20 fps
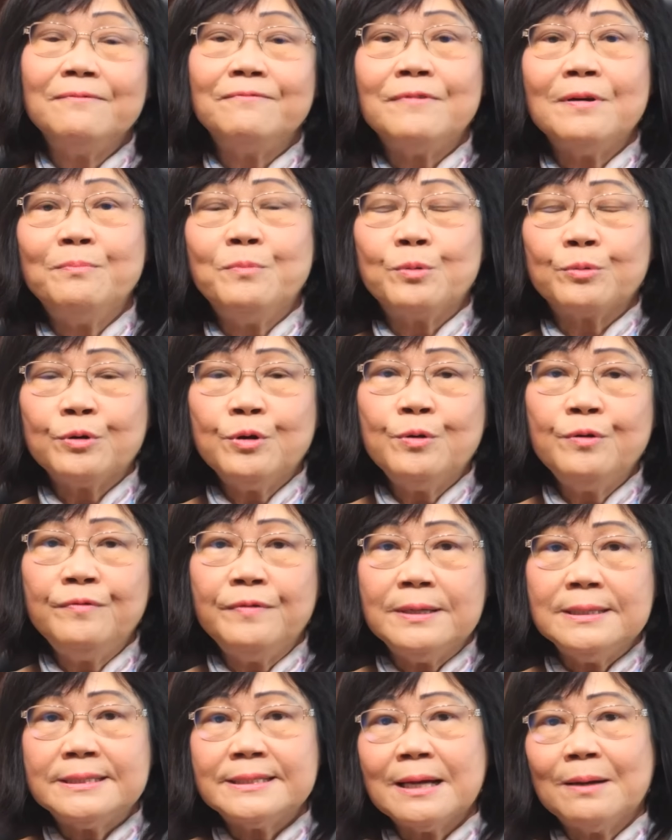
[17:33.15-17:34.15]
và một đôi
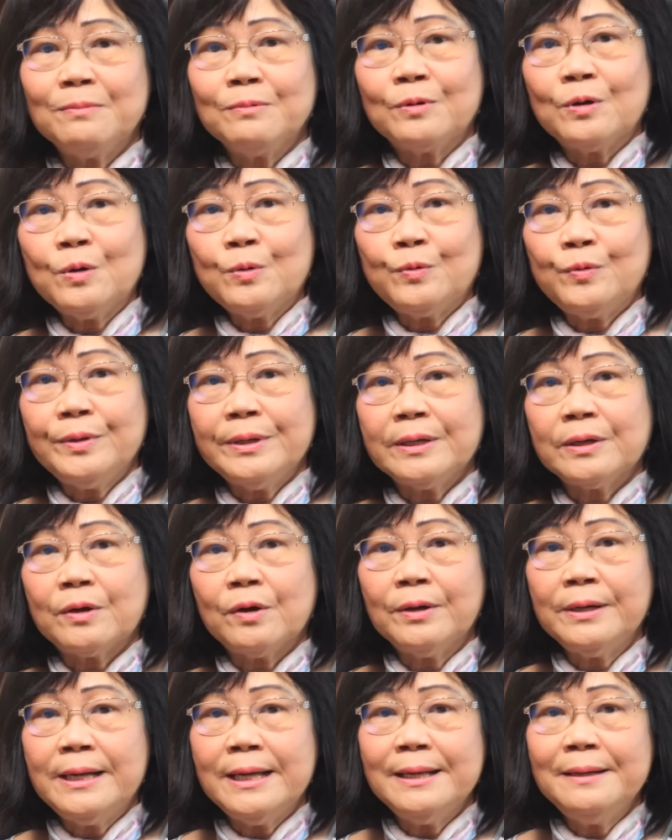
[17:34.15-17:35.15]
vợ chồng có quyền
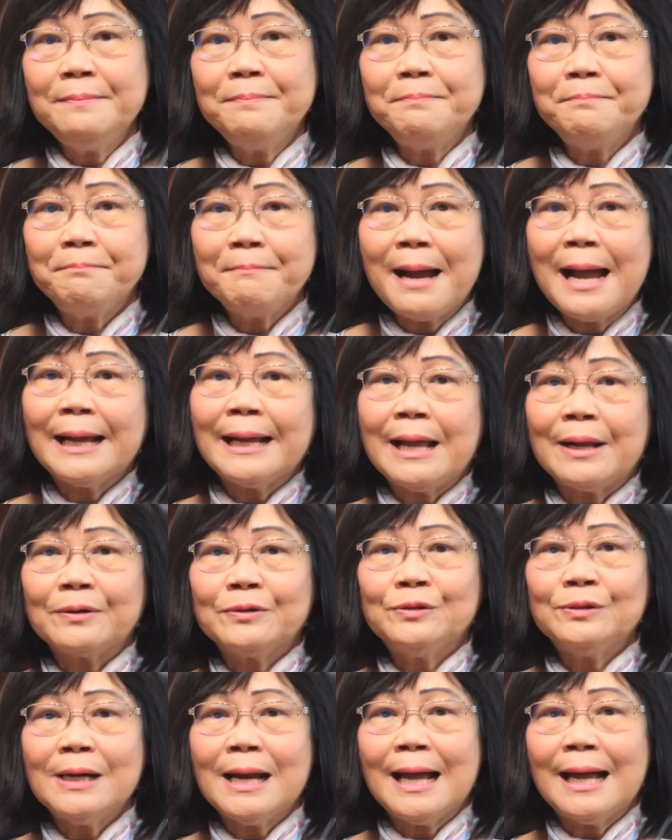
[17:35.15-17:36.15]
có đến 3.000
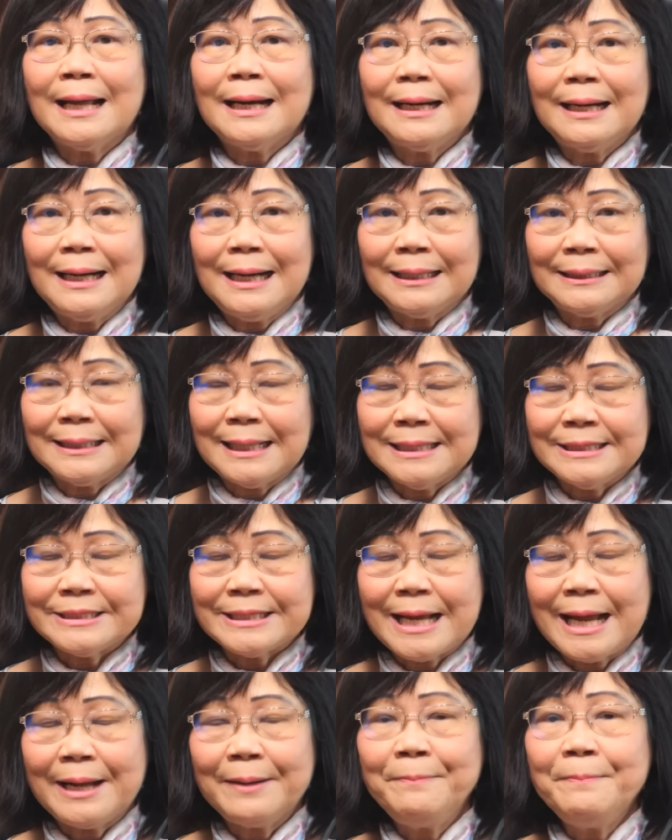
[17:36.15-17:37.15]
đô la là tài
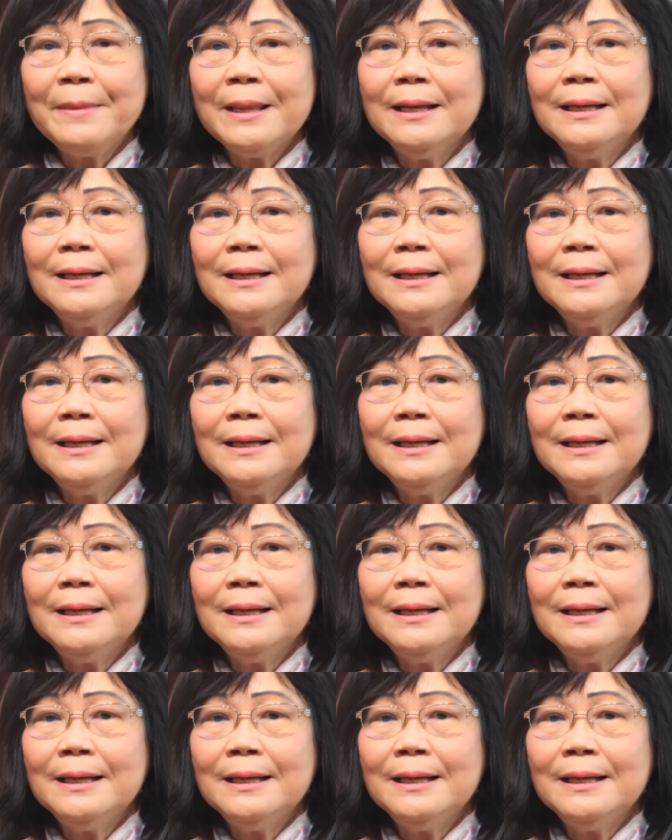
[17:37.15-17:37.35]
sản